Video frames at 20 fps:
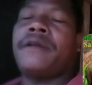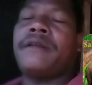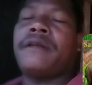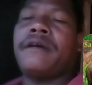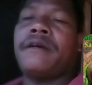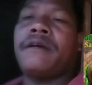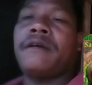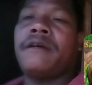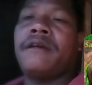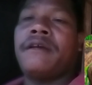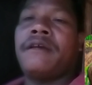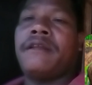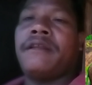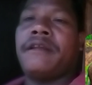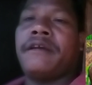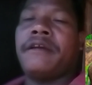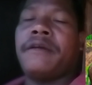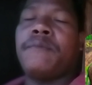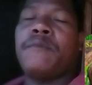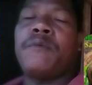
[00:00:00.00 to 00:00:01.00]
maina
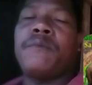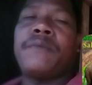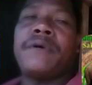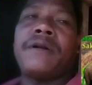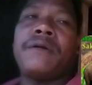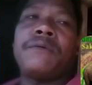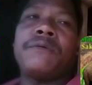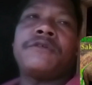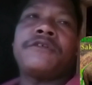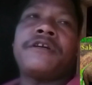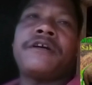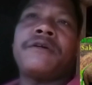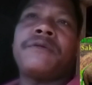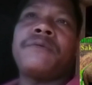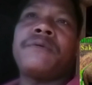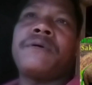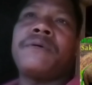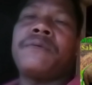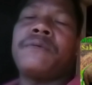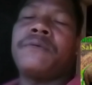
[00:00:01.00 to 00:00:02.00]
nage mongmarangko
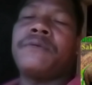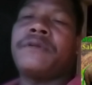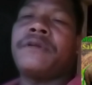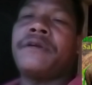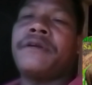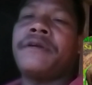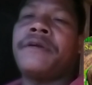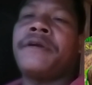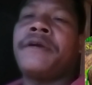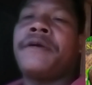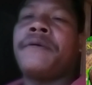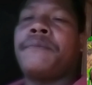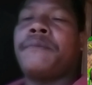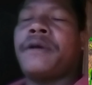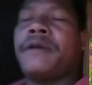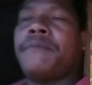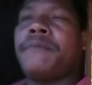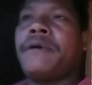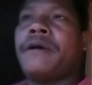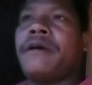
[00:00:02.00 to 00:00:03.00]
sagrungo ode
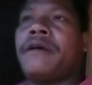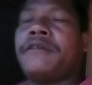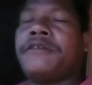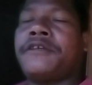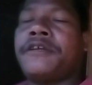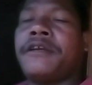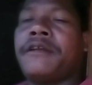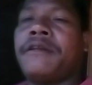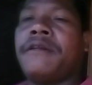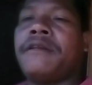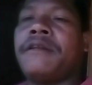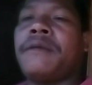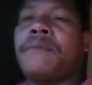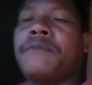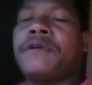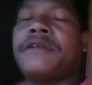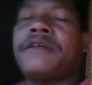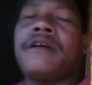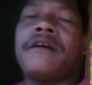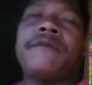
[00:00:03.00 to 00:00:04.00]
maiba ser
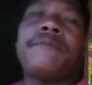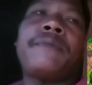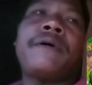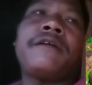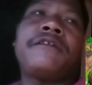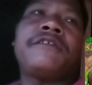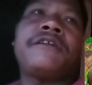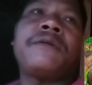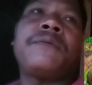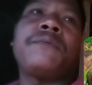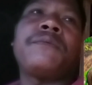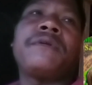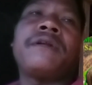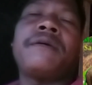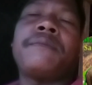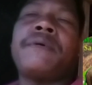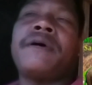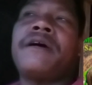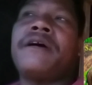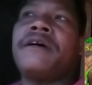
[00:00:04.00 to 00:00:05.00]
namgijagaba serung
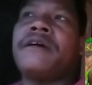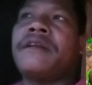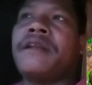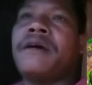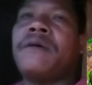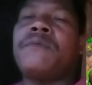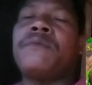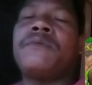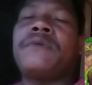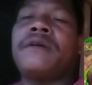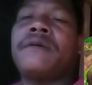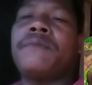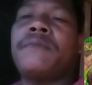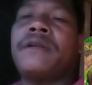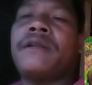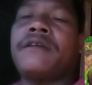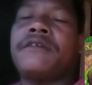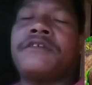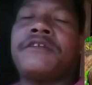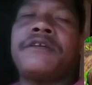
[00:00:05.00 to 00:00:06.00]
genang. gnang
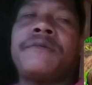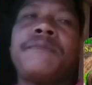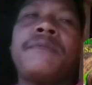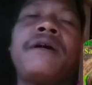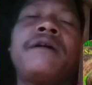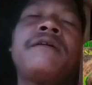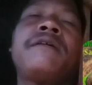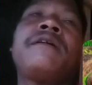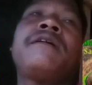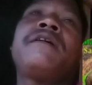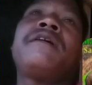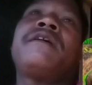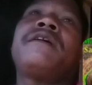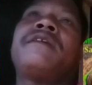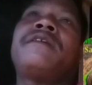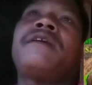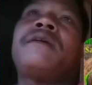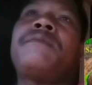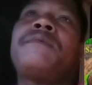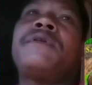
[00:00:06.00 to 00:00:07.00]
unigimin simang?
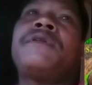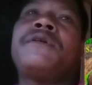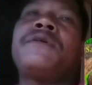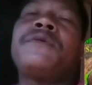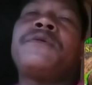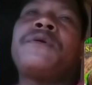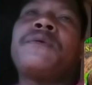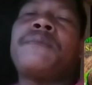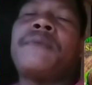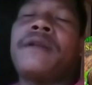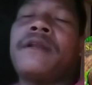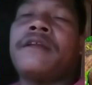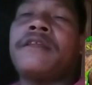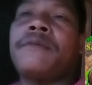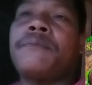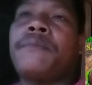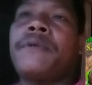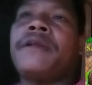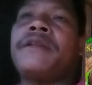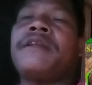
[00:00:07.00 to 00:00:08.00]
Ya video ko
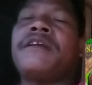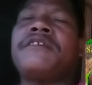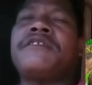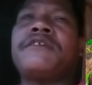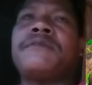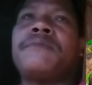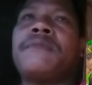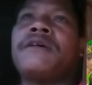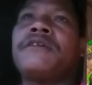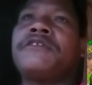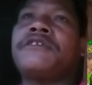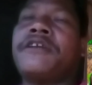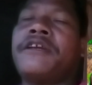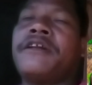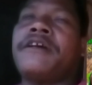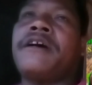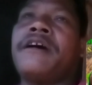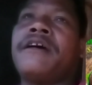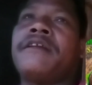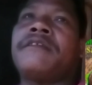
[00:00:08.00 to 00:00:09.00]
matna tepet nak simang
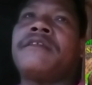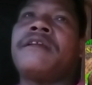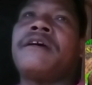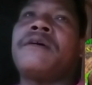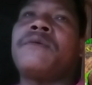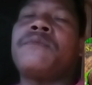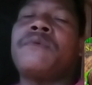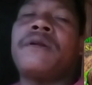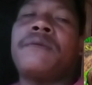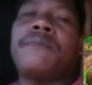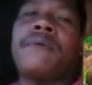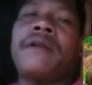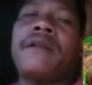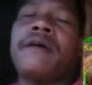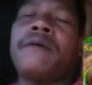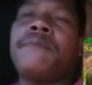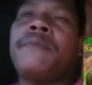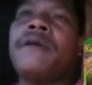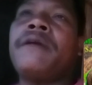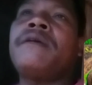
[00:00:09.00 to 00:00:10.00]
ser ka atna war pa
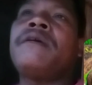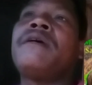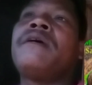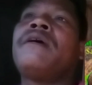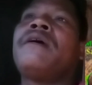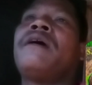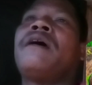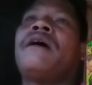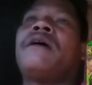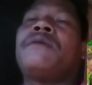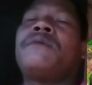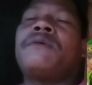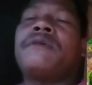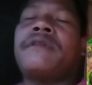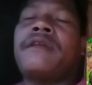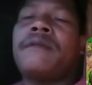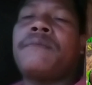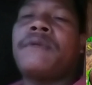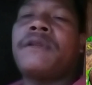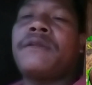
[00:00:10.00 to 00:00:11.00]
na be aru
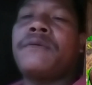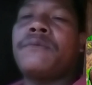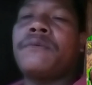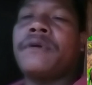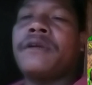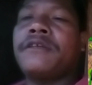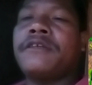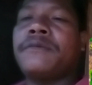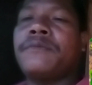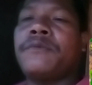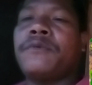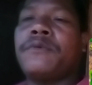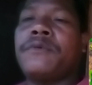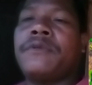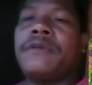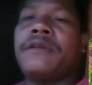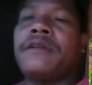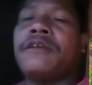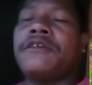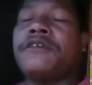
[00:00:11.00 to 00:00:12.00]
getar mande ungen semong
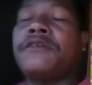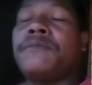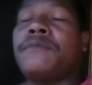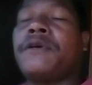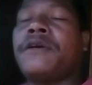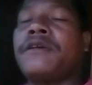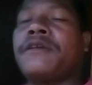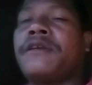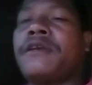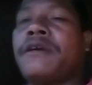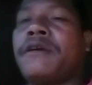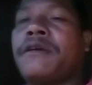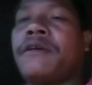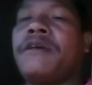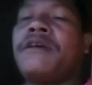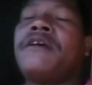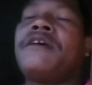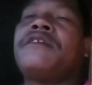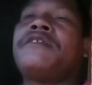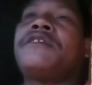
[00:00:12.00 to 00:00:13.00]
ode nak simang ya
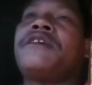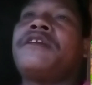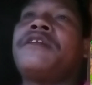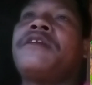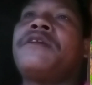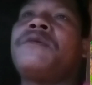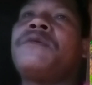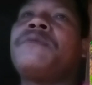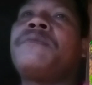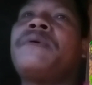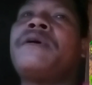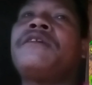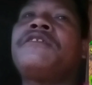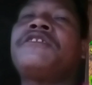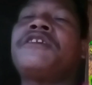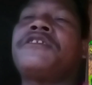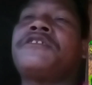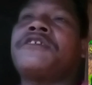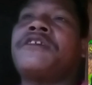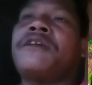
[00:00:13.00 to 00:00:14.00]
channel ko
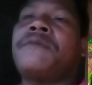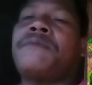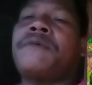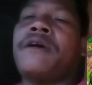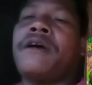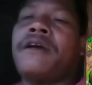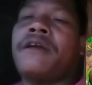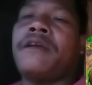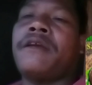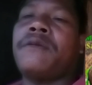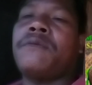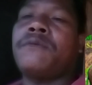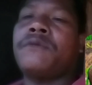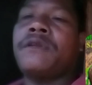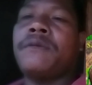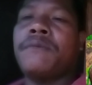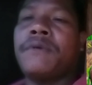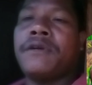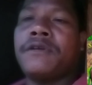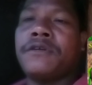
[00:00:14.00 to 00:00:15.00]
ba subscribe ka e
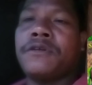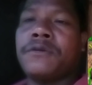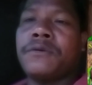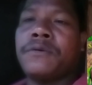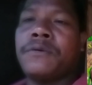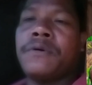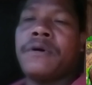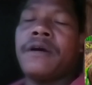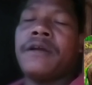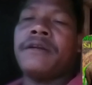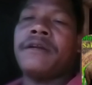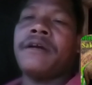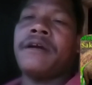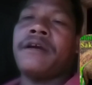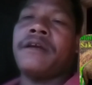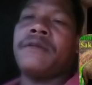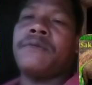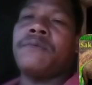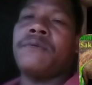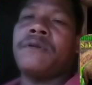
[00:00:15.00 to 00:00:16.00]
notification ko an
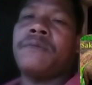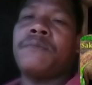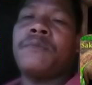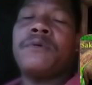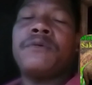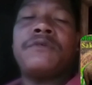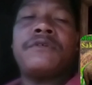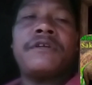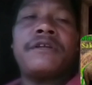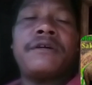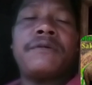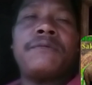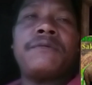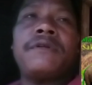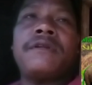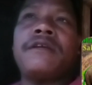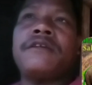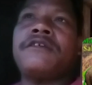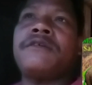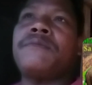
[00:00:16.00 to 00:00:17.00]
ka e donat po jeda ko
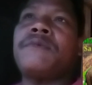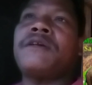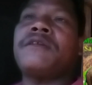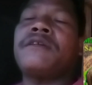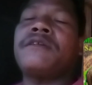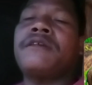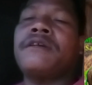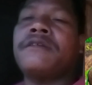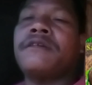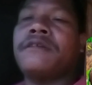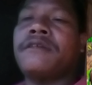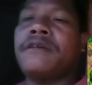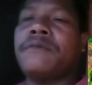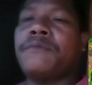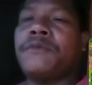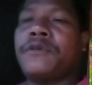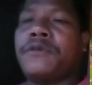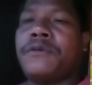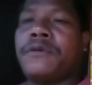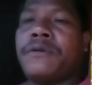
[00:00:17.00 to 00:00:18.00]
nak simang dengdang
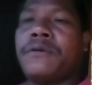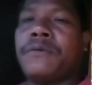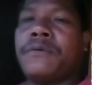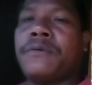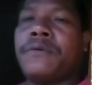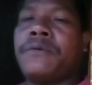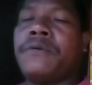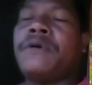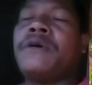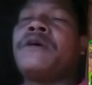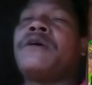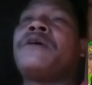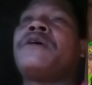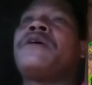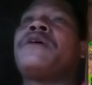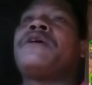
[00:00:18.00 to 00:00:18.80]
dengdang video rong ko